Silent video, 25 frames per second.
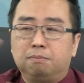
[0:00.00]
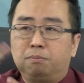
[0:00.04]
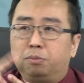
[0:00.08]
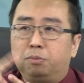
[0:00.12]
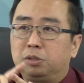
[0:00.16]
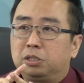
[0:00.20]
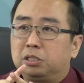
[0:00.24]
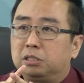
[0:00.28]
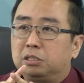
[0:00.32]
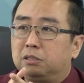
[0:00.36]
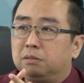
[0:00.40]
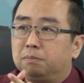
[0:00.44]

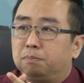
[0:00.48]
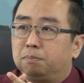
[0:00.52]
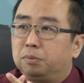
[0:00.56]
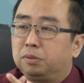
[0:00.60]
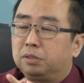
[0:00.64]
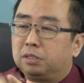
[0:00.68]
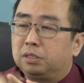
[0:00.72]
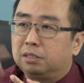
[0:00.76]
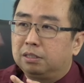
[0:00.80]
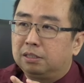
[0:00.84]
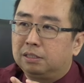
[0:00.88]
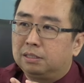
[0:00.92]
不是不
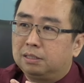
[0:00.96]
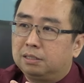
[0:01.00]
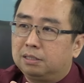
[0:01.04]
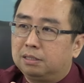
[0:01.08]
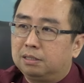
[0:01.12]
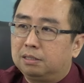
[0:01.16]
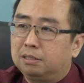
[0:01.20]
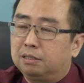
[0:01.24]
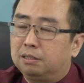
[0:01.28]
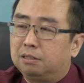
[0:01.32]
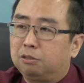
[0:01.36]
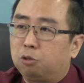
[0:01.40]

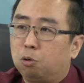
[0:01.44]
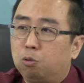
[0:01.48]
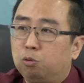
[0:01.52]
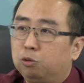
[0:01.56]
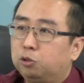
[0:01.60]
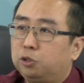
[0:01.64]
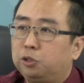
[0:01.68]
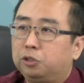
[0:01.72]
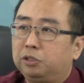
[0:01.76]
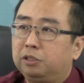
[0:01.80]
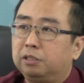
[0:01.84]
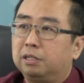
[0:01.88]
是
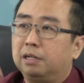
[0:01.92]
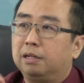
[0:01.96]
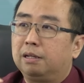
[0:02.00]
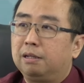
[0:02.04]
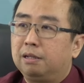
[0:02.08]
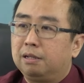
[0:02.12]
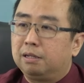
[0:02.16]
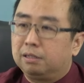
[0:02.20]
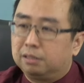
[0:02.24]
通讯的，